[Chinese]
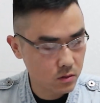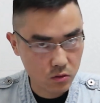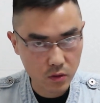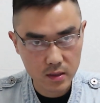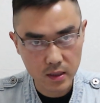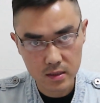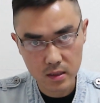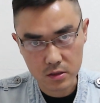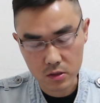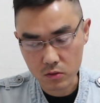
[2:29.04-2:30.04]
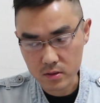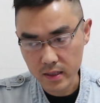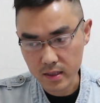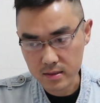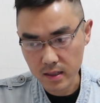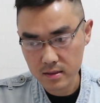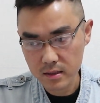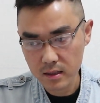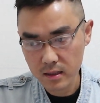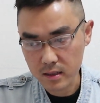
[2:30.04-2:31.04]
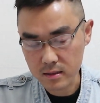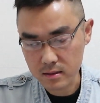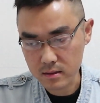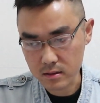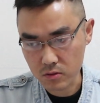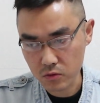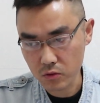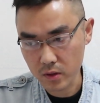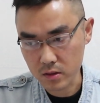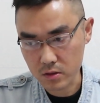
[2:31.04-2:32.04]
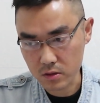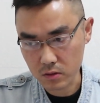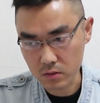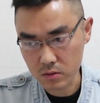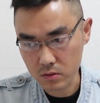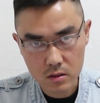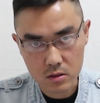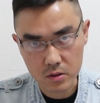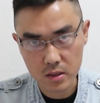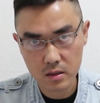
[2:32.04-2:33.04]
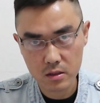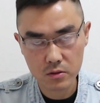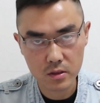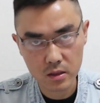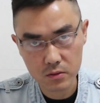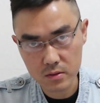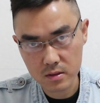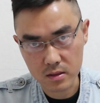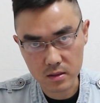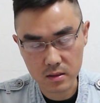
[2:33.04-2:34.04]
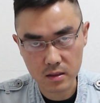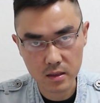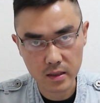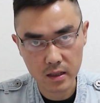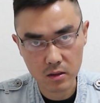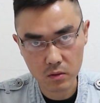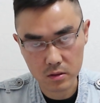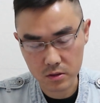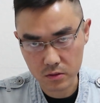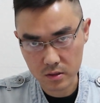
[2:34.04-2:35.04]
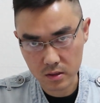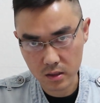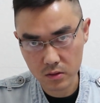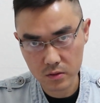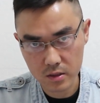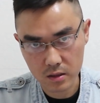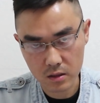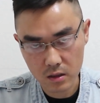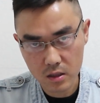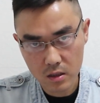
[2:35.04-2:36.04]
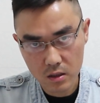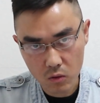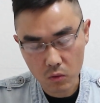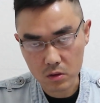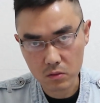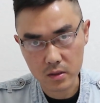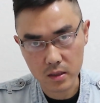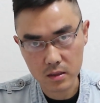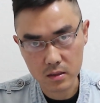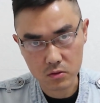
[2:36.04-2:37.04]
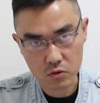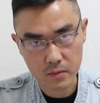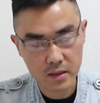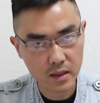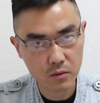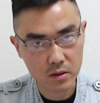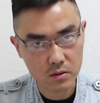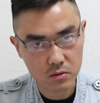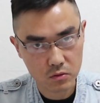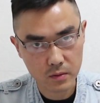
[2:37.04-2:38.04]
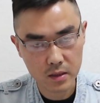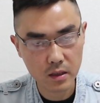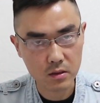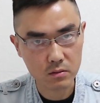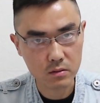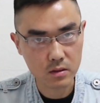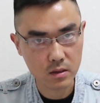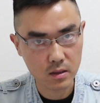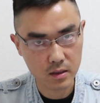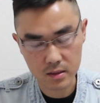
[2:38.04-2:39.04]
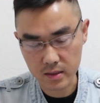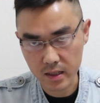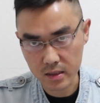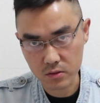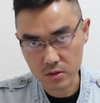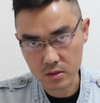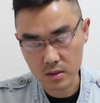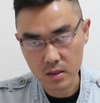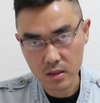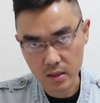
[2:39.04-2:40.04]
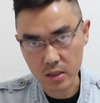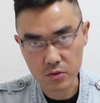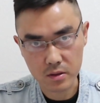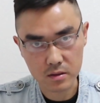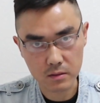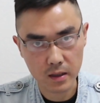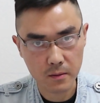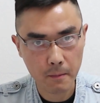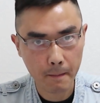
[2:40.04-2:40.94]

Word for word: 所以大家以后在参加类似聚会的时候，首先呢就是根据自己的能力来，或者就是根据这个活动的主办单位、主办内容啊来就是来选择吧。